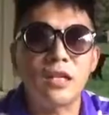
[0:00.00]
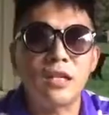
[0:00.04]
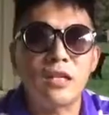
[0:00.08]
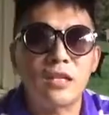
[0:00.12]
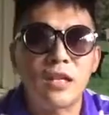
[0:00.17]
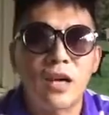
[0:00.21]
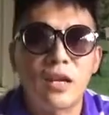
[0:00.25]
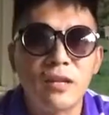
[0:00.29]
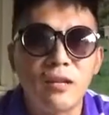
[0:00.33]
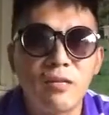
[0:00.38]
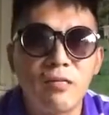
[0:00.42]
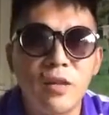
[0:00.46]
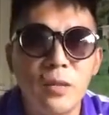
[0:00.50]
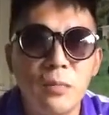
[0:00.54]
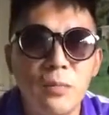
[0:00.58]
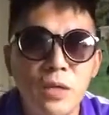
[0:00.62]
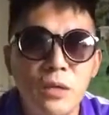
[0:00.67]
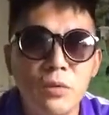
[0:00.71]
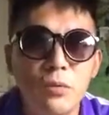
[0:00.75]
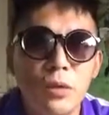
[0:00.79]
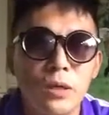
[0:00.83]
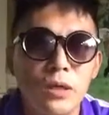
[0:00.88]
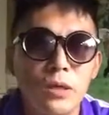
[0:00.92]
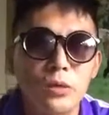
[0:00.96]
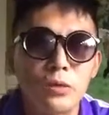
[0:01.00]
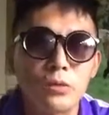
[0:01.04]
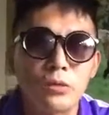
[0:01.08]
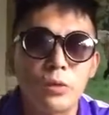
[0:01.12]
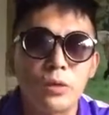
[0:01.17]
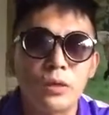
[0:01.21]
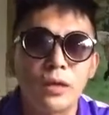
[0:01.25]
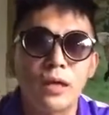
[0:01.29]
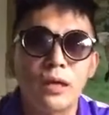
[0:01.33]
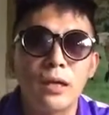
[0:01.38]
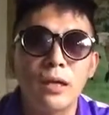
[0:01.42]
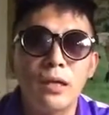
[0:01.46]
正常的文明国家都
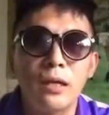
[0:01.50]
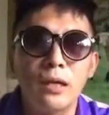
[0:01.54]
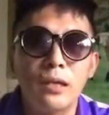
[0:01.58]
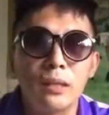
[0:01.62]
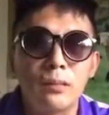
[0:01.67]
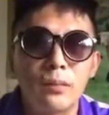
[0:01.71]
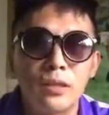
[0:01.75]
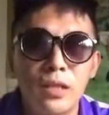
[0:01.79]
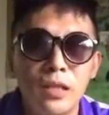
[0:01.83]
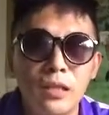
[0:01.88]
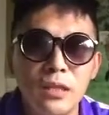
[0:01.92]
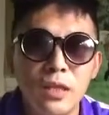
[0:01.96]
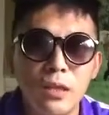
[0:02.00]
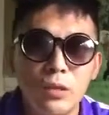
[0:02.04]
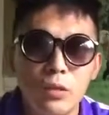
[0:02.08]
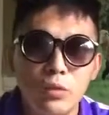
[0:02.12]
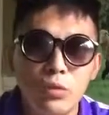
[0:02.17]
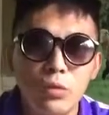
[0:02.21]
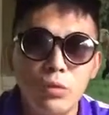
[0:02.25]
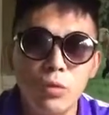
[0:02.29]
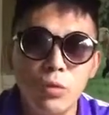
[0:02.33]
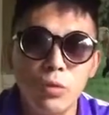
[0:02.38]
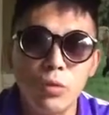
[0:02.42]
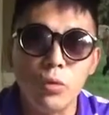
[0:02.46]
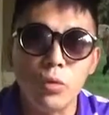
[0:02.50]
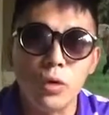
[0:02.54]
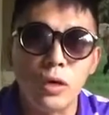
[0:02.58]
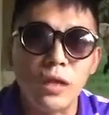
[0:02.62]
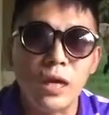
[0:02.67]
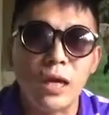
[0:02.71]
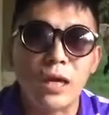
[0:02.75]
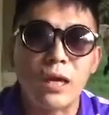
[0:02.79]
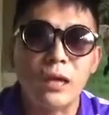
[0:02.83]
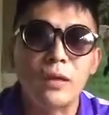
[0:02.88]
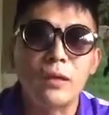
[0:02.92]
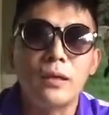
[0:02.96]
做的。那么现在中国
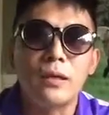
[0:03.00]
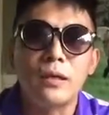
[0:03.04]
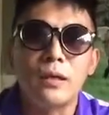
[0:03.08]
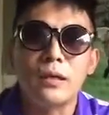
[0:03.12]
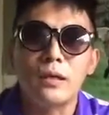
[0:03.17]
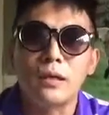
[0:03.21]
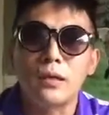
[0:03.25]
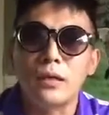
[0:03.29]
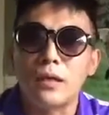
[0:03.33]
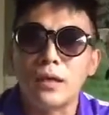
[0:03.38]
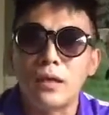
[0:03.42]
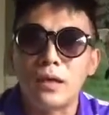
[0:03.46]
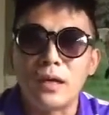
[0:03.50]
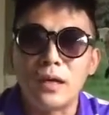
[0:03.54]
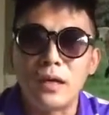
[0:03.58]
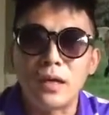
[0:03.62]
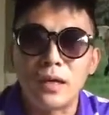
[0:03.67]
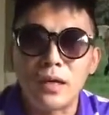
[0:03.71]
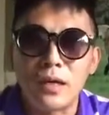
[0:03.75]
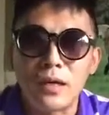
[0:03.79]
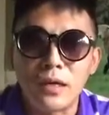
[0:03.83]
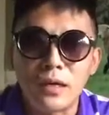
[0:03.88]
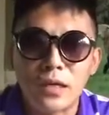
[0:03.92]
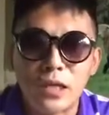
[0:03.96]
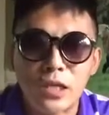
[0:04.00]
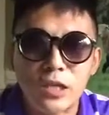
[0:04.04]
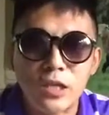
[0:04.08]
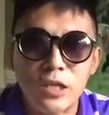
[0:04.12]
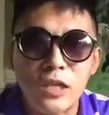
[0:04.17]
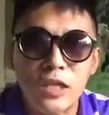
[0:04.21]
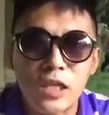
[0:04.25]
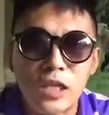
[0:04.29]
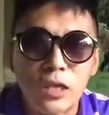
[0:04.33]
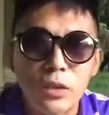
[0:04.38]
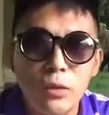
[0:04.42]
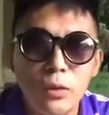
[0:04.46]
呢？呃，实
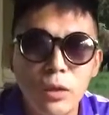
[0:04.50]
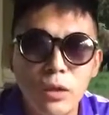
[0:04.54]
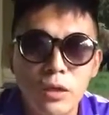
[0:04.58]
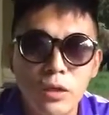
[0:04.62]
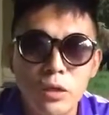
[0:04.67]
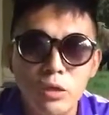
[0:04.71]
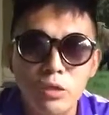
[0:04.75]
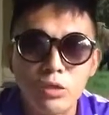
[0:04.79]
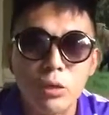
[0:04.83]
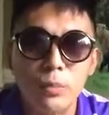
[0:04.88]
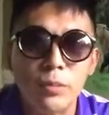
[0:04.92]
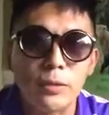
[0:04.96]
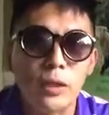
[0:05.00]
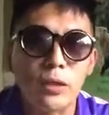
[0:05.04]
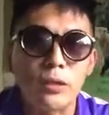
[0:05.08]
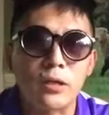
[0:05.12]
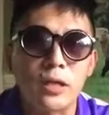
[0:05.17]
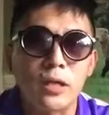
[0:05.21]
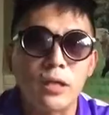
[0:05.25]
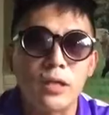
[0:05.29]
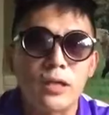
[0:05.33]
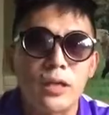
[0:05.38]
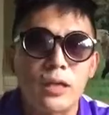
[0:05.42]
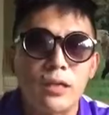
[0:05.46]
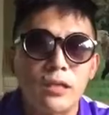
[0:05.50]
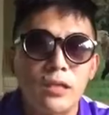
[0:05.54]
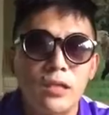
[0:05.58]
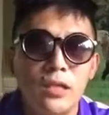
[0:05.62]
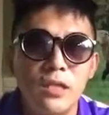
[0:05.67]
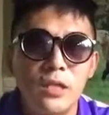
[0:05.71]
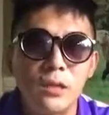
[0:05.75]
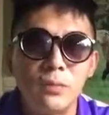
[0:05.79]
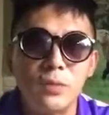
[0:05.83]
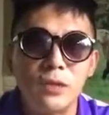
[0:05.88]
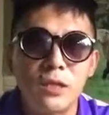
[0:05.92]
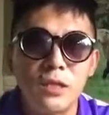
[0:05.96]
际情况是做不到这一点。
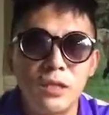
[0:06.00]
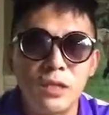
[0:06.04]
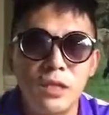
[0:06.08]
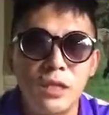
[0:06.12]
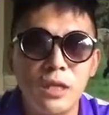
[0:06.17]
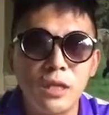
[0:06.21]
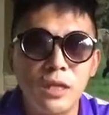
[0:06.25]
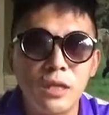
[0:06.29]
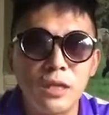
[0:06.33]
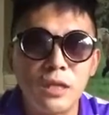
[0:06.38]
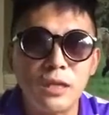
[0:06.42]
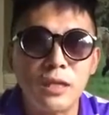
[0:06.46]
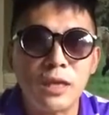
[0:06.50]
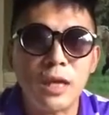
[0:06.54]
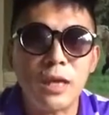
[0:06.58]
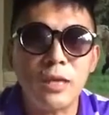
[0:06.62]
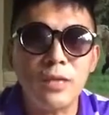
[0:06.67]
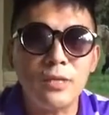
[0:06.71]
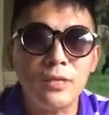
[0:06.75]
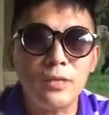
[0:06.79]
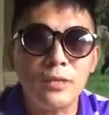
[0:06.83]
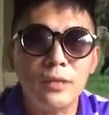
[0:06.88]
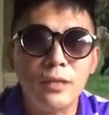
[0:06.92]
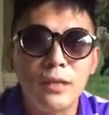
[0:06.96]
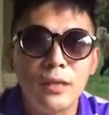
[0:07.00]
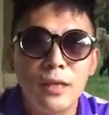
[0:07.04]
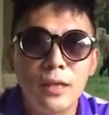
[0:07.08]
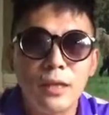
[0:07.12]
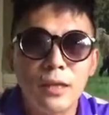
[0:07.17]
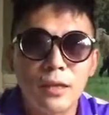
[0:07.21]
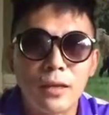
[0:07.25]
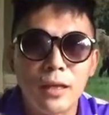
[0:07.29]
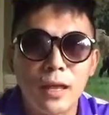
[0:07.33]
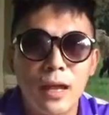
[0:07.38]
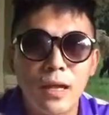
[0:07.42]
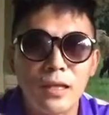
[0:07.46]
习近平接的这个摊子，
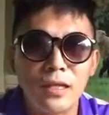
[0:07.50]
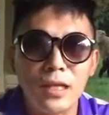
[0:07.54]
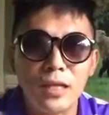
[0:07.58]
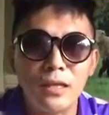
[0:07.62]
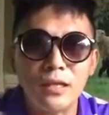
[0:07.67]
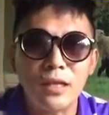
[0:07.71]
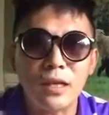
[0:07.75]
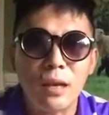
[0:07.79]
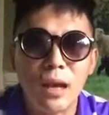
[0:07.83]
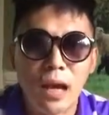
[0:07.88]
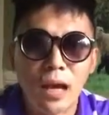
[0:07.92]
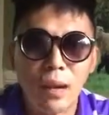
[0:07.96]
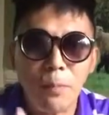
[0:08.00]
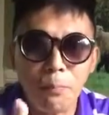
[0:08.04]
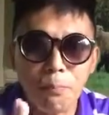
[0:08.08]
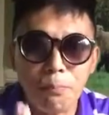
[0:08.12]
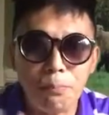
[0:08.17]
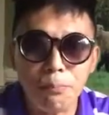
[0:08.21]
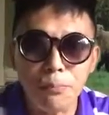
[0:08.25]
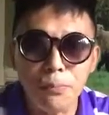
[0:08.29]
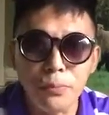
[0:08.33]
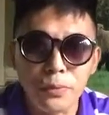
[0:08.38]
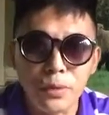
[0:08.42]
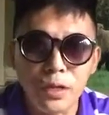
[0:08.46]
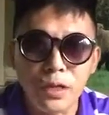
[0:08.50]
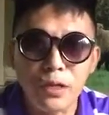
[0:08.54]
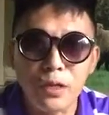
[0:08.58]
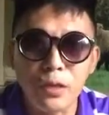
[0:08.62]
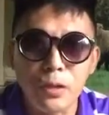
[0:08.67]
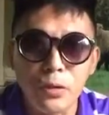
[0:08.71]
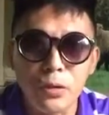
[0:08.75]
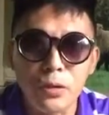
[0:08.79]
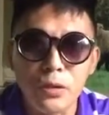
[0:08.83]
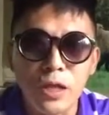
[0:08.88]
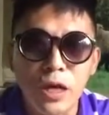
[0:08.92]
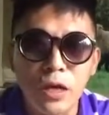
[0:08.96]
他现在还不
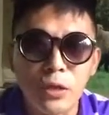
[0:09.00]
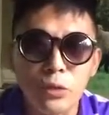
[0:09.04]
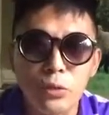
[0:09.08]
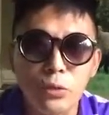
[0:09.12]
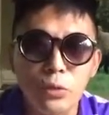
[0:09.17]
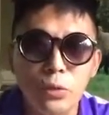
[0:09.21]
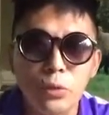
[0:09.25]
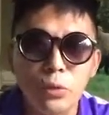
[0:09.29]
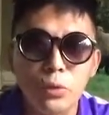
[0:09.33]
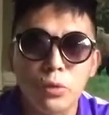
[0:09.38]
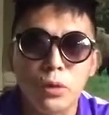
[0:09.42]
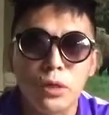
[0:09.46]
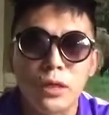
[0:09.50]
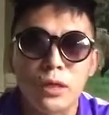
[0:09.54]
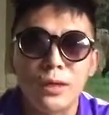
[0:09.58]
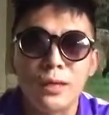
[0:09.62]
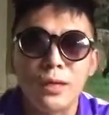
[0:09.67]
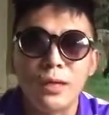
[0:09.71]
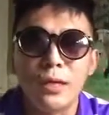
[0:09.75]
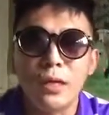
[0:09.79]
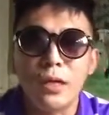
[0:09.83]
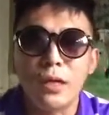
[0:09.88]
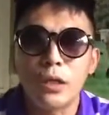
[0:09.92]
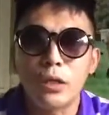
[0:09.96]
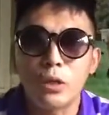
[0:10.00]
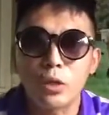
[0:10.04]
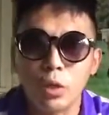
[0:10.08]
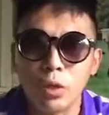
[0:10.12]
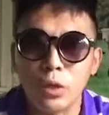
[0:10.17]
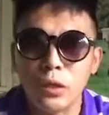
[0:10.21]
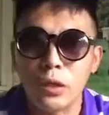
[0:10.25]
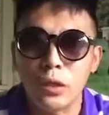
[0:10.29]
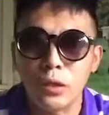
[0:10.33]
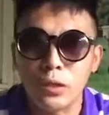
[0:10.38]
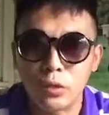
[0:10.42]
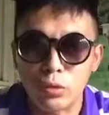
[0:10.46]
能够让军队
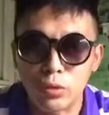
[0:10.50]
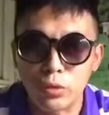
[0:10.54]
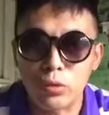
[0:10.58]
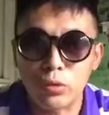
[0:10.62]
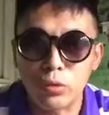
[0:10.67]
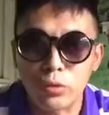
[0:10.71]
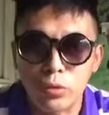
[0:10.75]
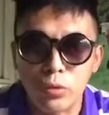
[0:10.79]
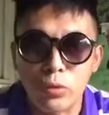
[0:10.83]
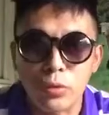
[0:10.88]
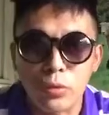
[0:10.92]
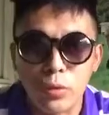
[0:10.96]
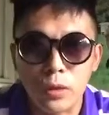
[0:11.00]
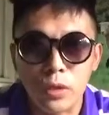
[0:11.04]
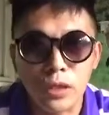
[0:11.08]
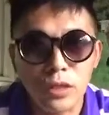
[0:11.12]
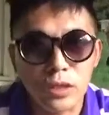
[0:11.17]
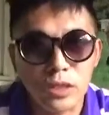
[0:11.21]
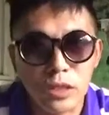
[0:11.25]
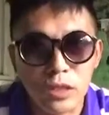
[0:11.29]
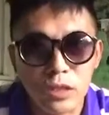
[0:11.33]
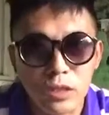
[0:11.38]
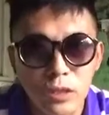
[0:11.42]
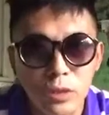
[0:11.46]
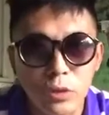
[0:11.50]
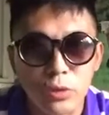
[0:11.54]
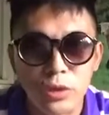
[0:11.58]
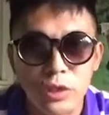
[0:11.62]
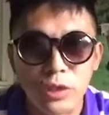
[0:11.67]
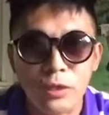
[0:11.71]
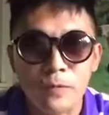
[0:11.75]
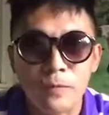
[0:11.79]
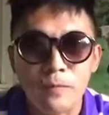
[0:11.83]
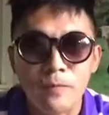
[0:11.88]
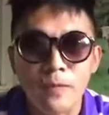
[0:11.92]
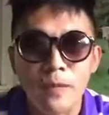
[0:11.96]
退出中国的政治斗
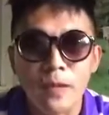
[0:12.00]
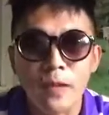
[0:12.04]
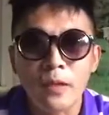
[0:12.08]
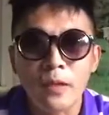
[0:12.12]
争。